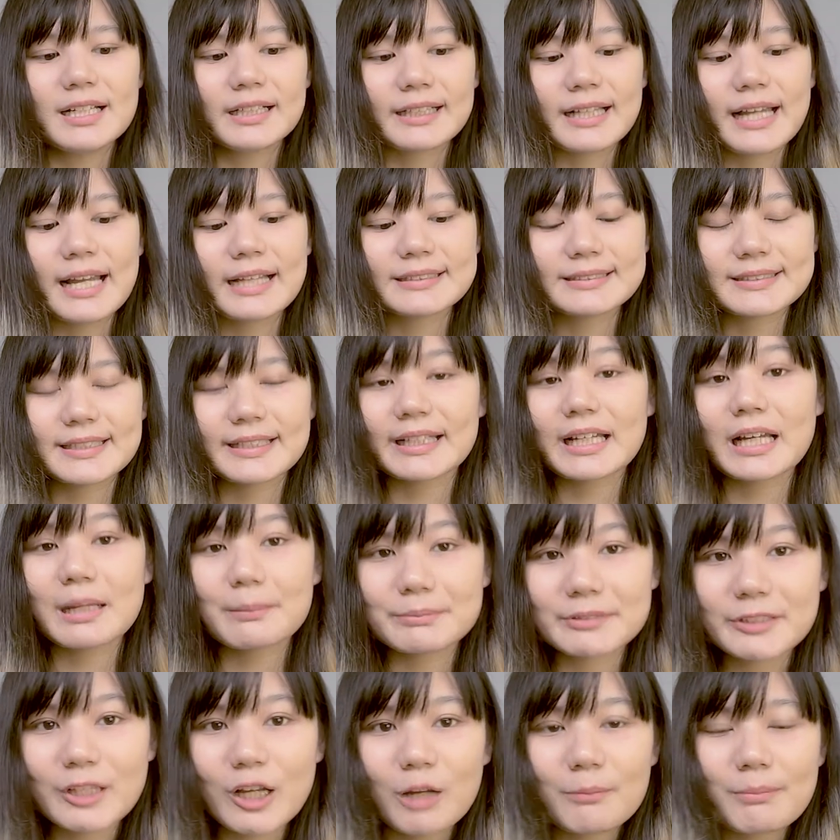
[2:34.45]
การใช้
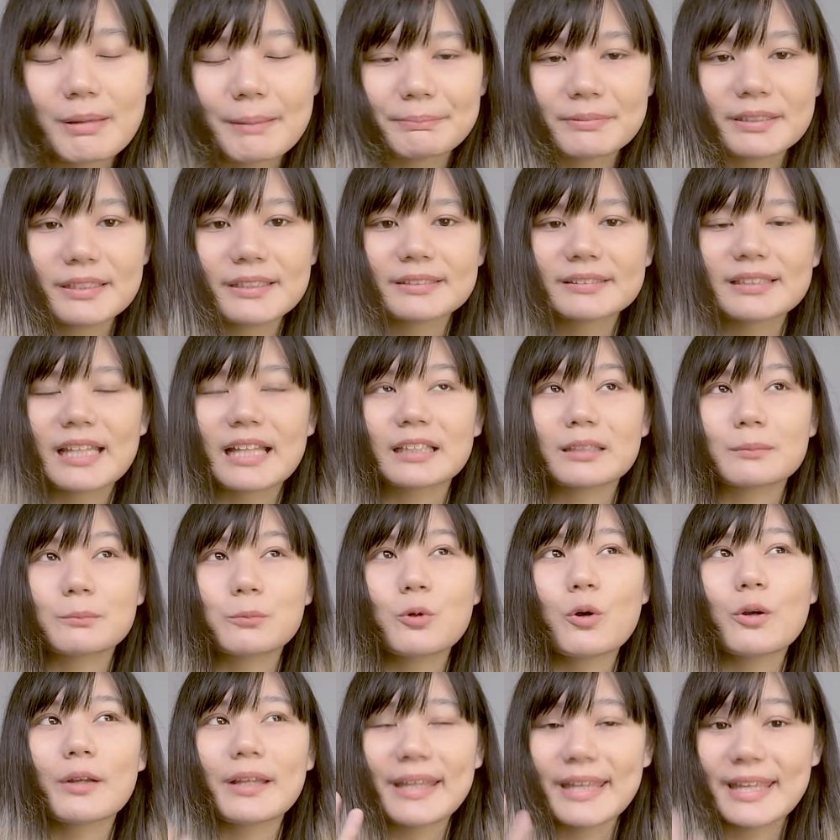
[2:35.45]
คำย่อแบบที่ตัดพ
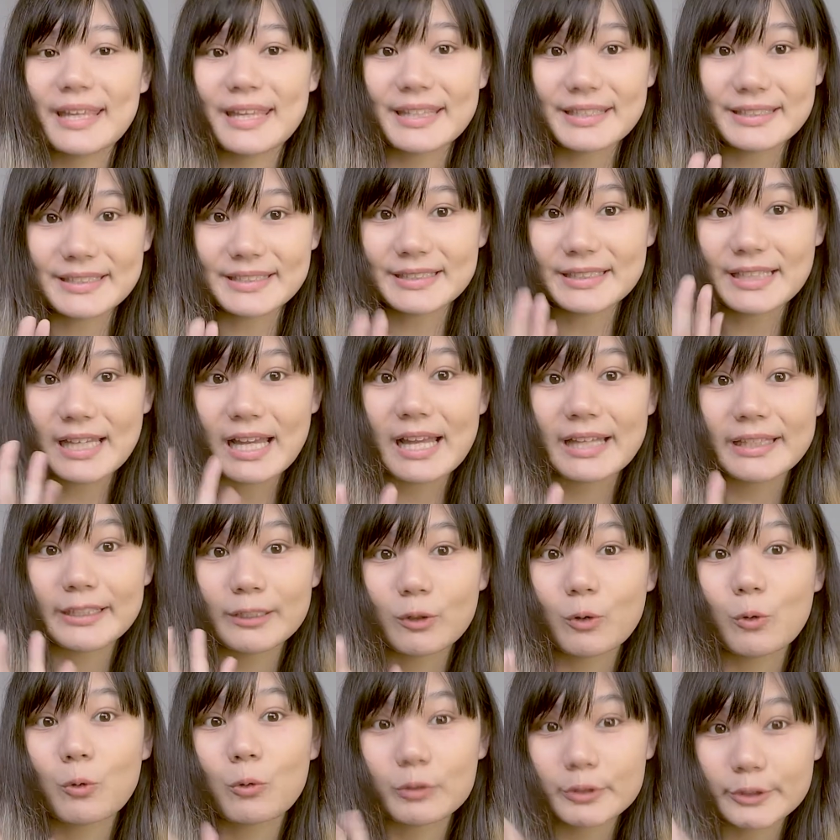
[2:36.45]
วก เอ อี ไอ
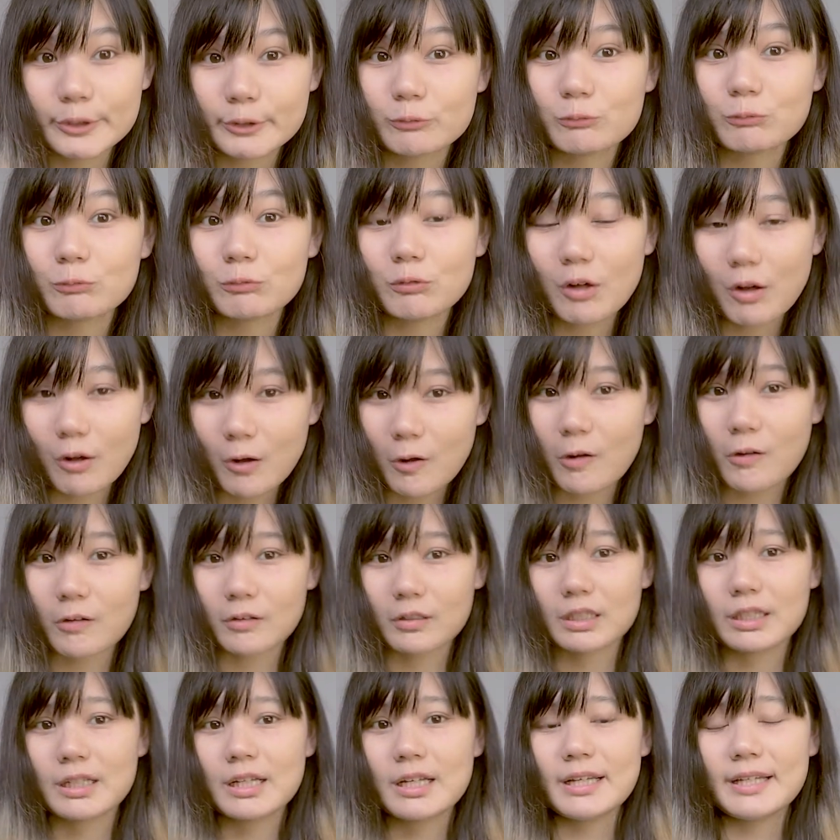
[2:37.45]
โอ ยู ออก
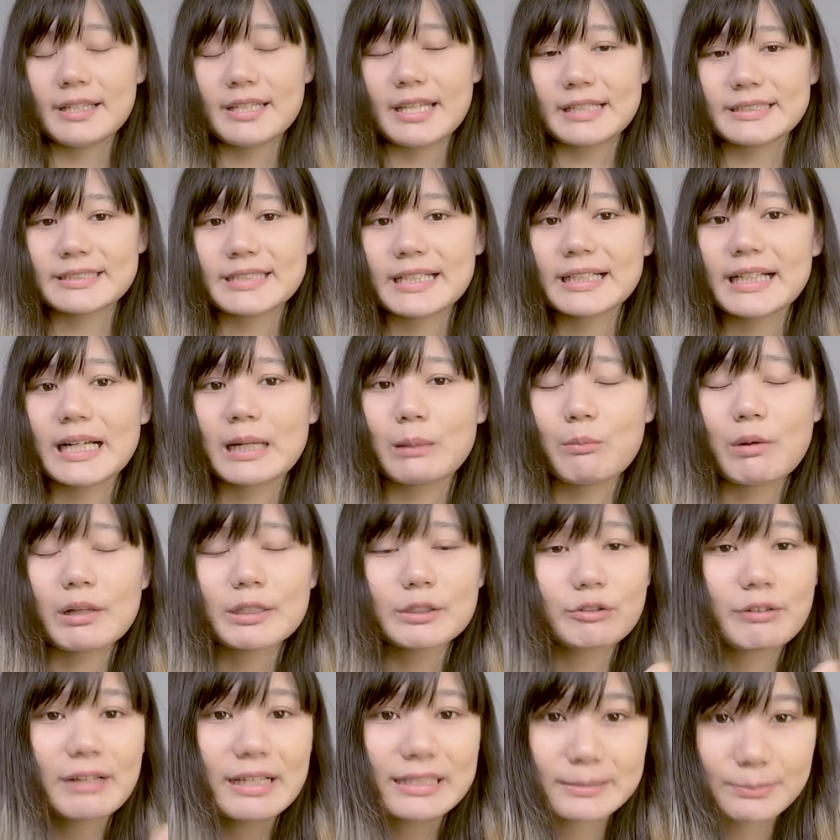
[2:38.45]
อย่างเช่นคำว่า
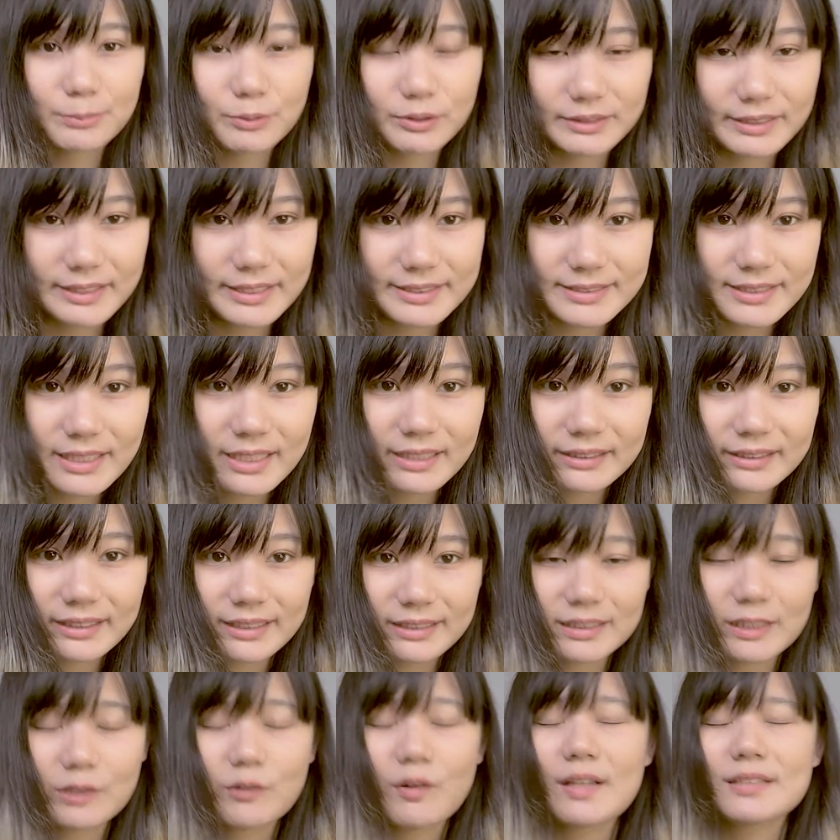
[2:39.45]
ทรานสพอร์เทชัน เนี่
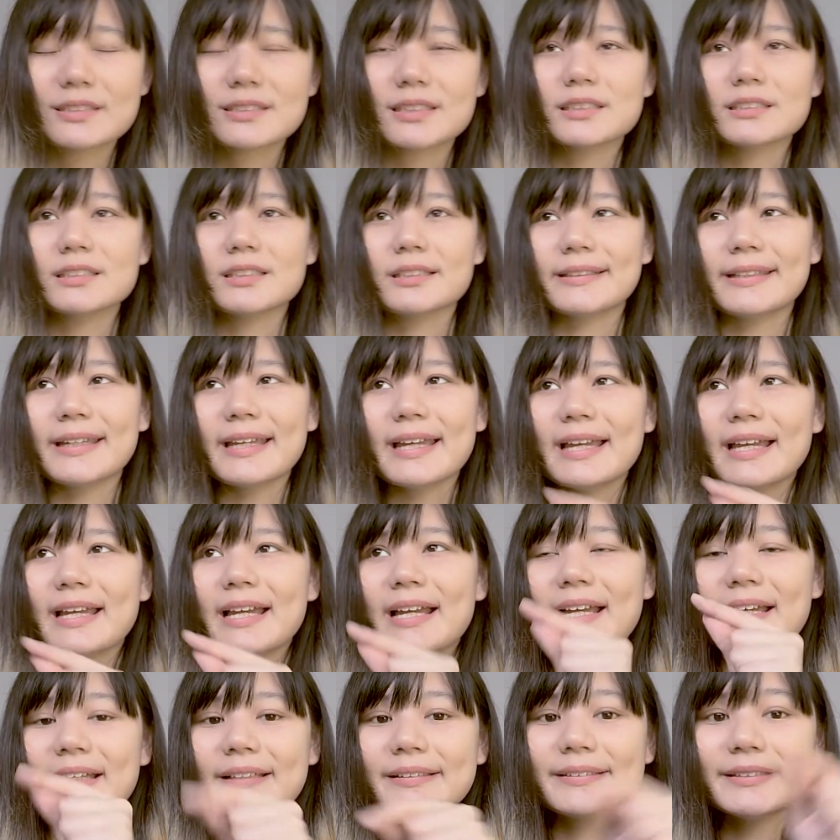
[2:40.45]
ยเราอาจจะเหลือแค่
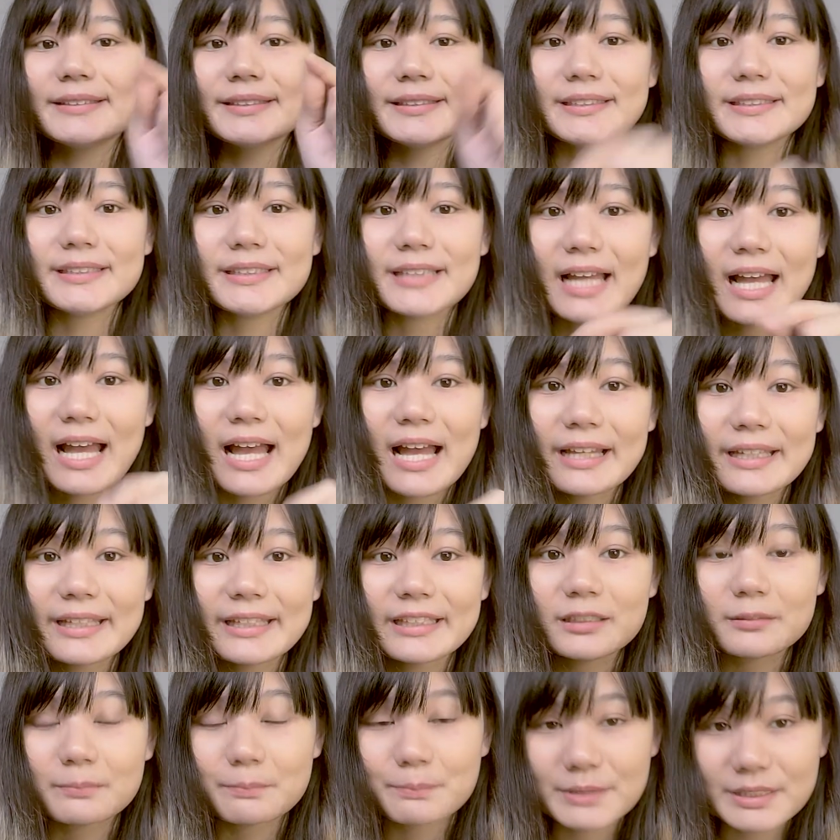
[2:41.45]
ที อาร์
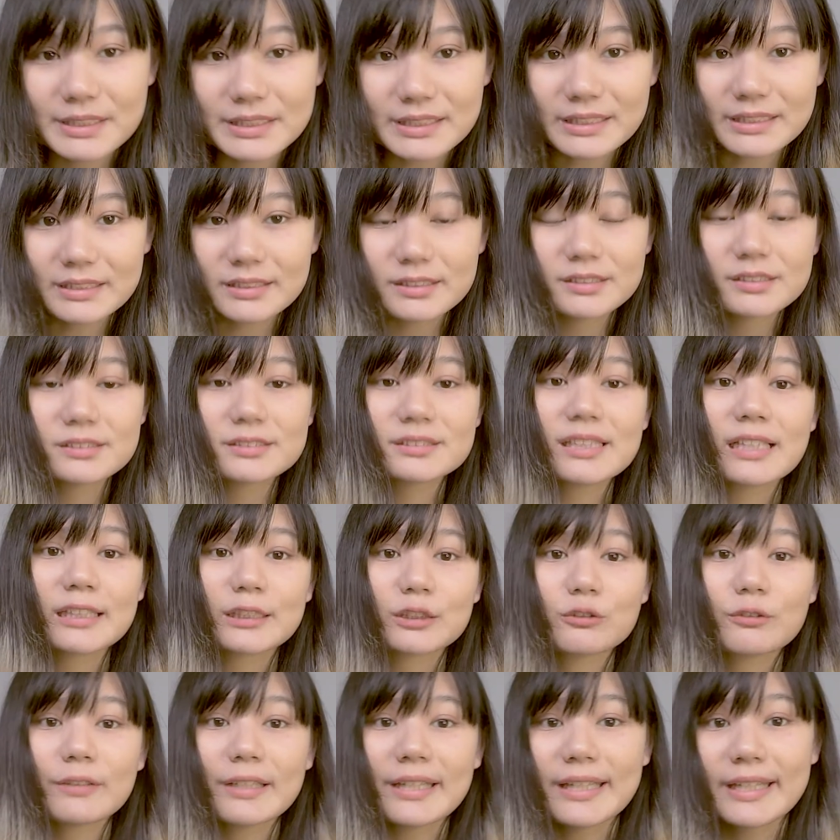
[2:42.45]
เอ็น พี ก็คือตัด
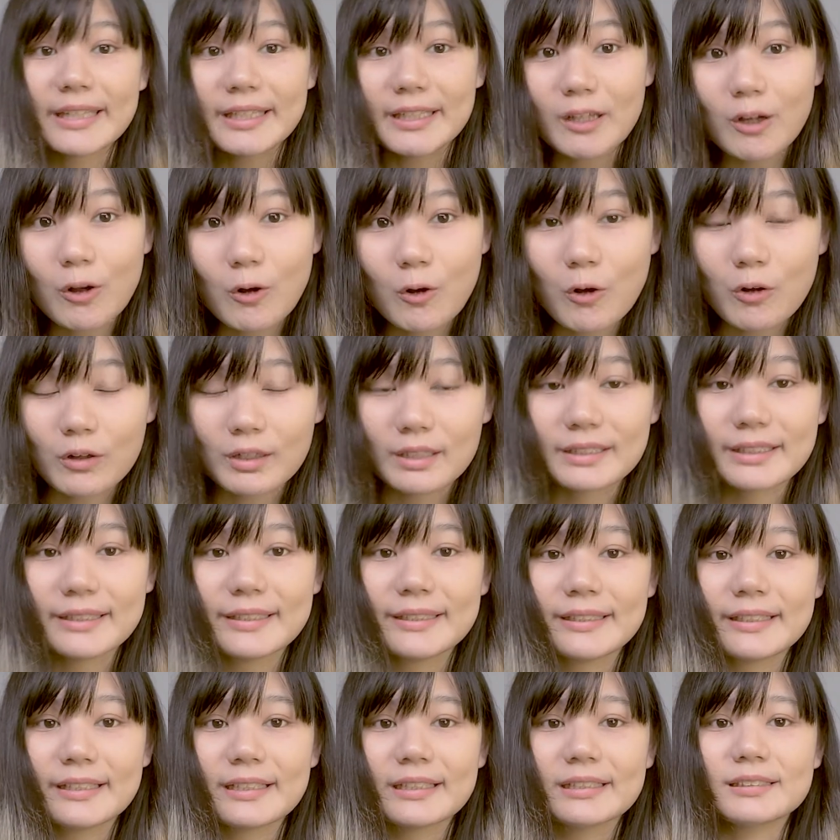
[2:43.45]
ตัว A ออกอะไร
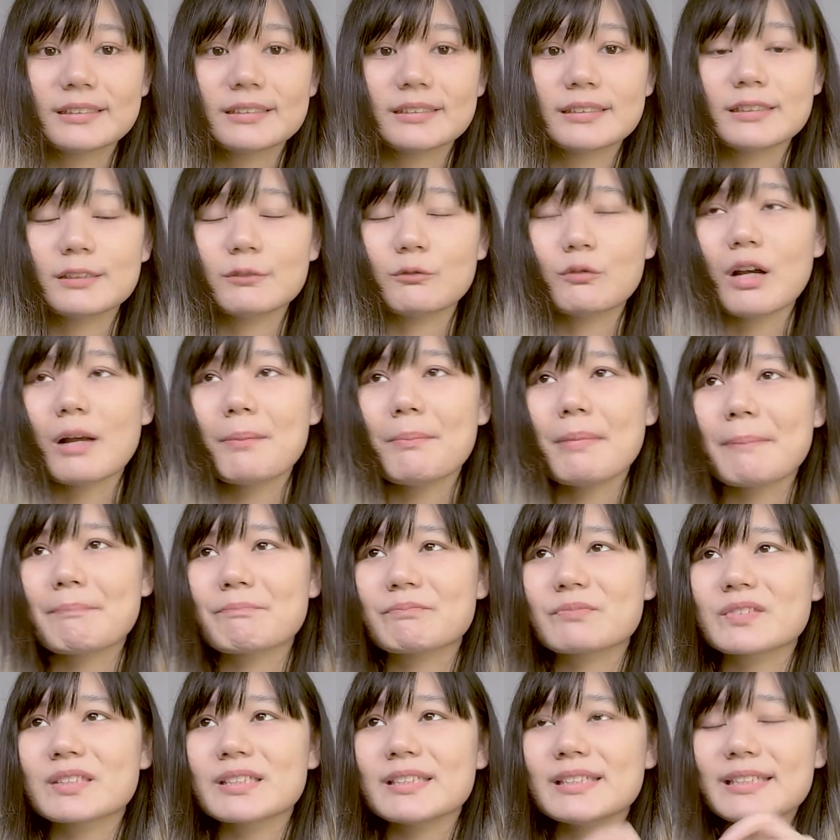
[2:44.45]
เงี้ยหรือว่าแบบ
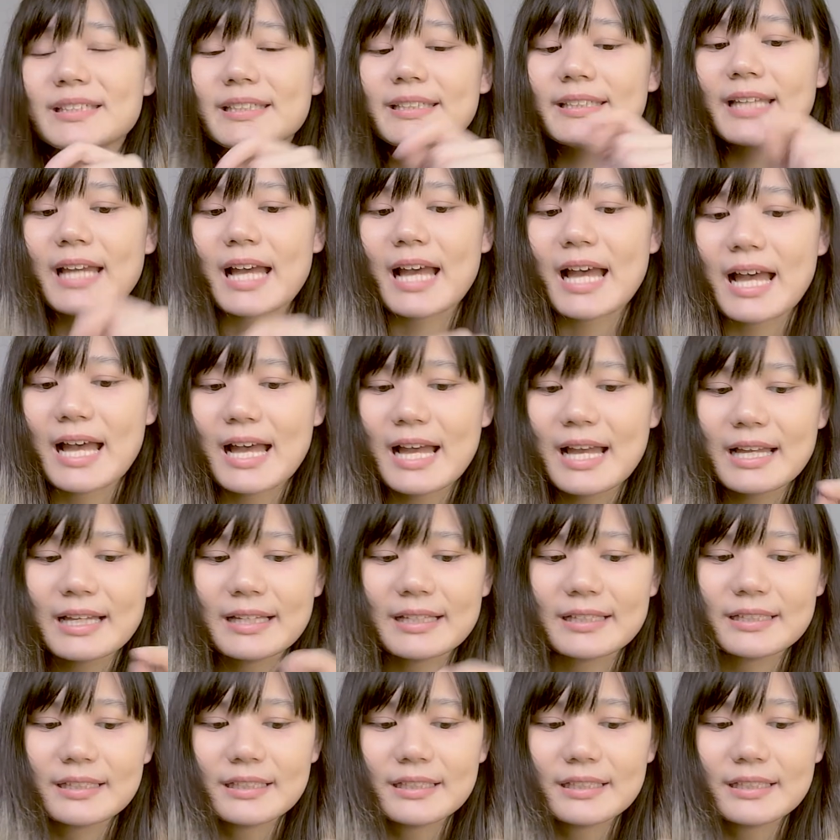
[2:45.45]
ที อาร์